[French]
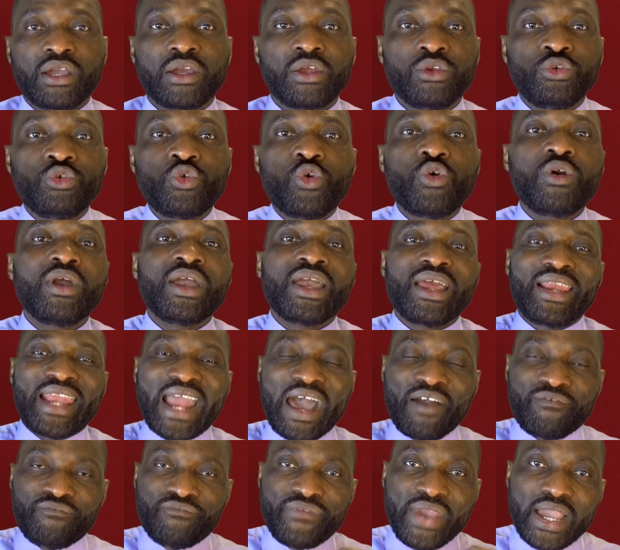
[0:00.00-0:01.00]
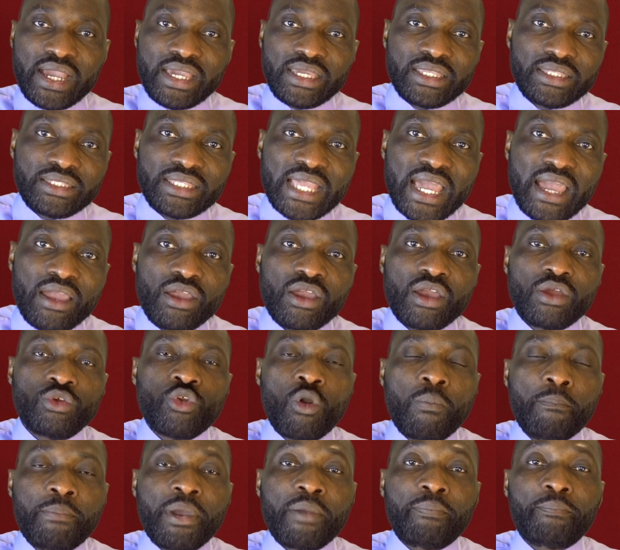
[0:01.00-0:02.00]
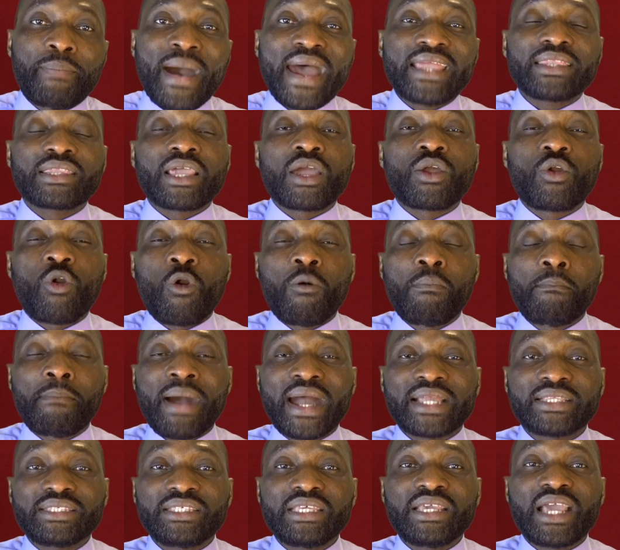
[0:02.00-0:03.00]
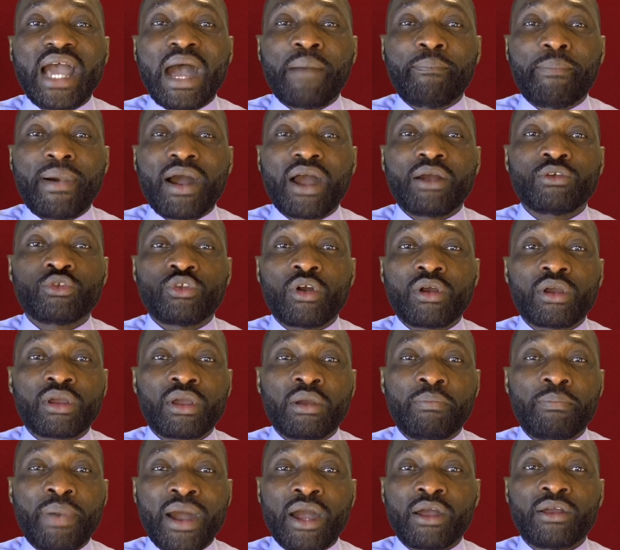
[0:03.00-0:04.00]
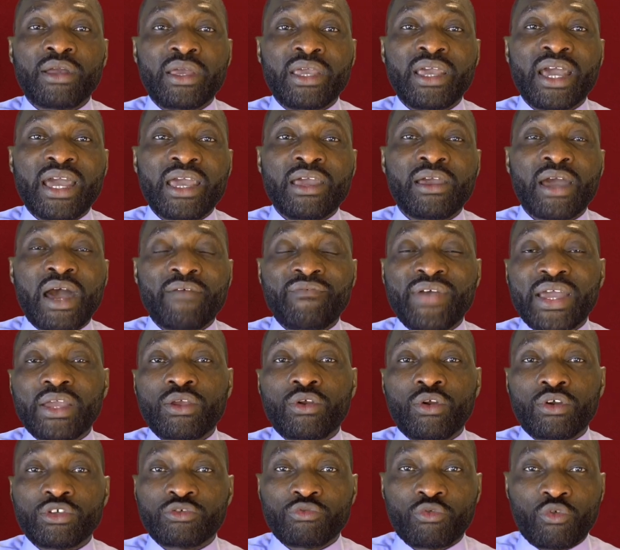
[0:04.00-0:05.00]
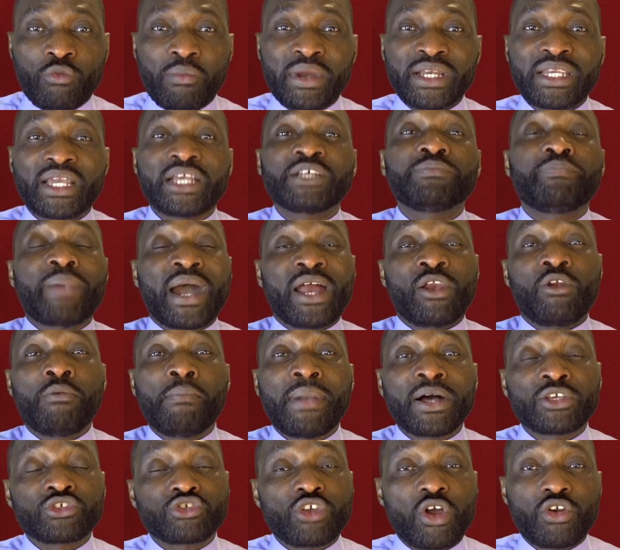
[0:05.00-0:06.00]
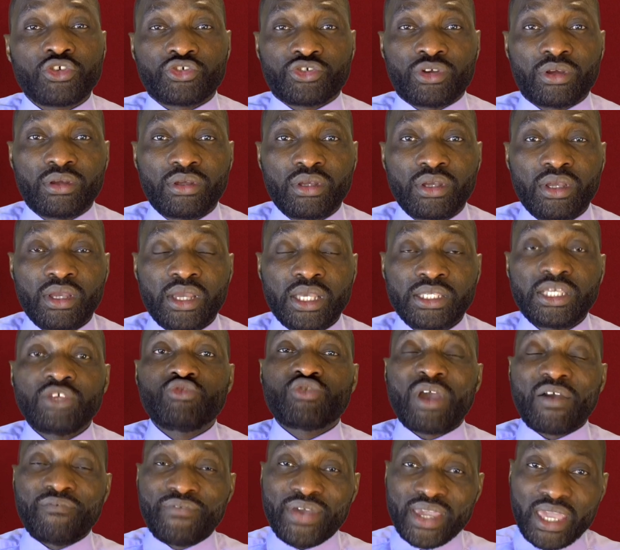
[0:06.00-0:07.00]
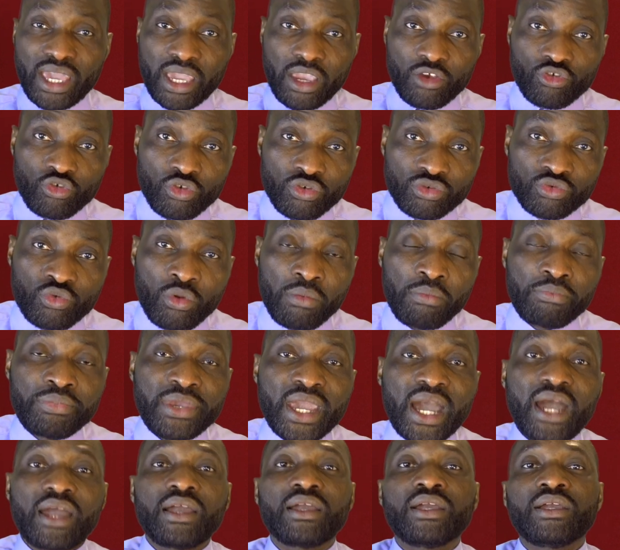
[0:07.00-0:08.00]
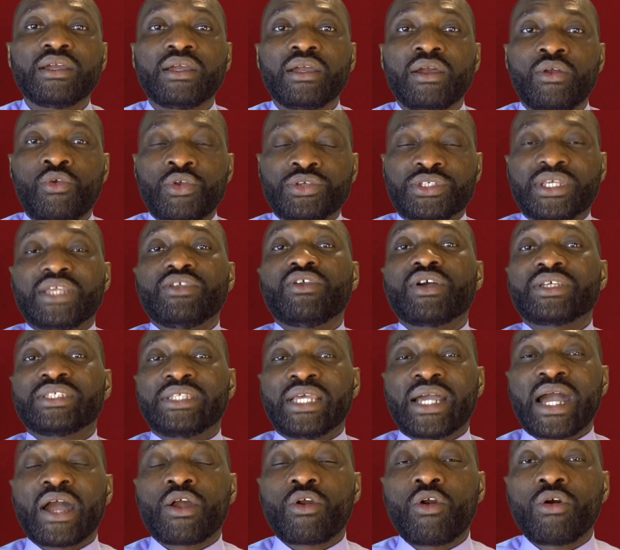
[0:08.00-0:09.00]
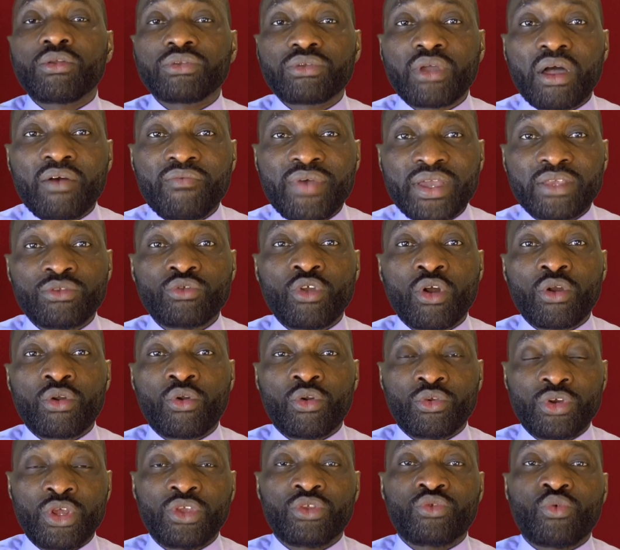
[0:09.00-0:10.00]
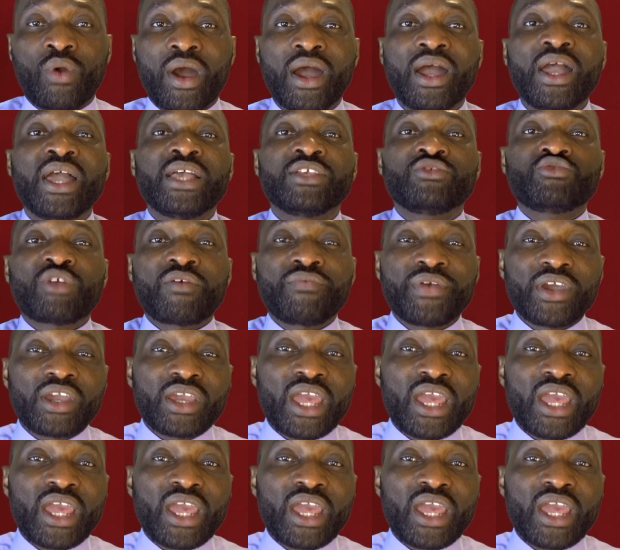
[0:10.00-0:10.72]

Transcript: D'où la vérité ne peut pas être combattue donc, par, euh, avec, euh, comment par le mensonge. Si tu as fait quelque chose de bien, le Seigneur sera content avec, donc, de toi. Si tu as fait